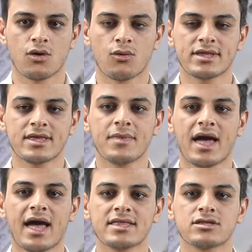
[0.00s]
ويتم
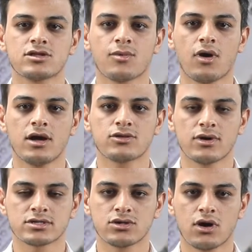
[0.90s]
إعادة طباعة
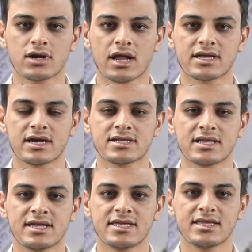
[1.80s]
وإصدار الكارت
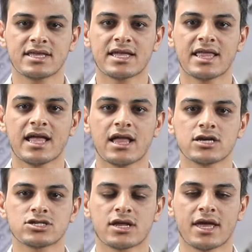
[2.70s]
الجديد خلال
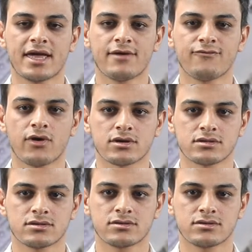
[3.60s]
10 أيام فقط.